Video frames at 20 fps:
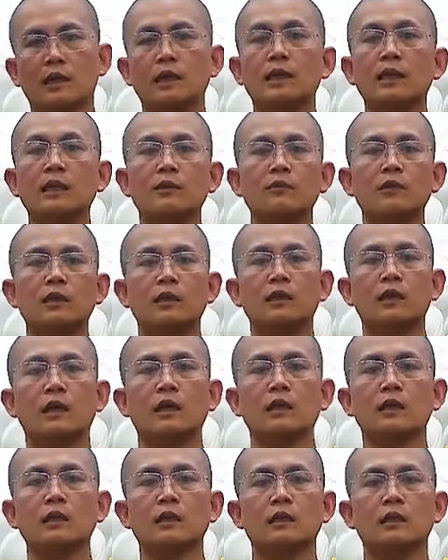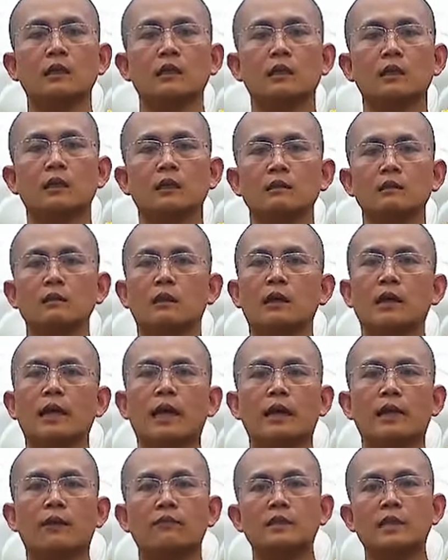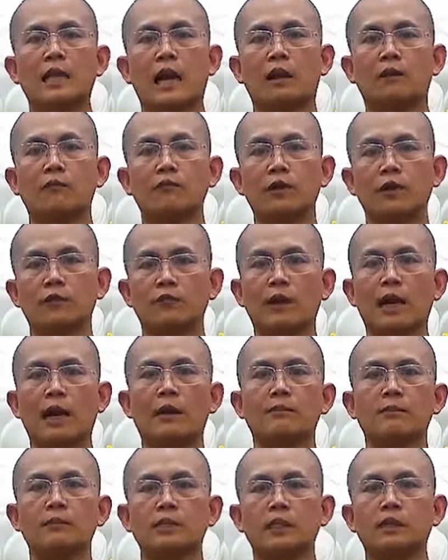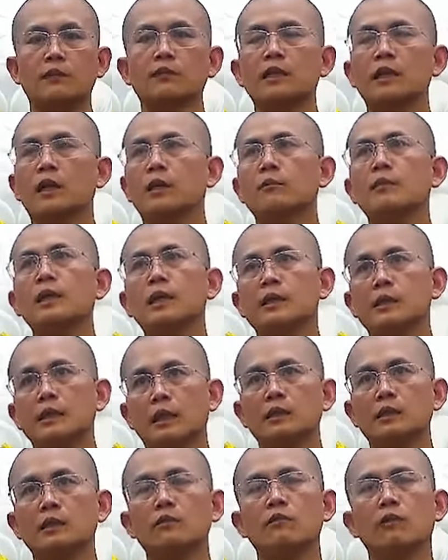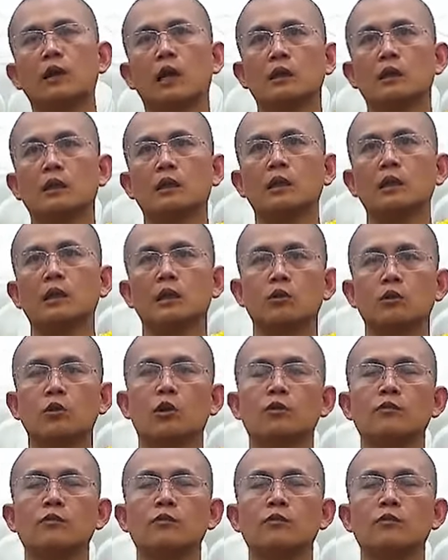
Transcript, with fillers: khi vị đấy được nghe giảng Phật pháp thì vị ấy biết là như vậy rồi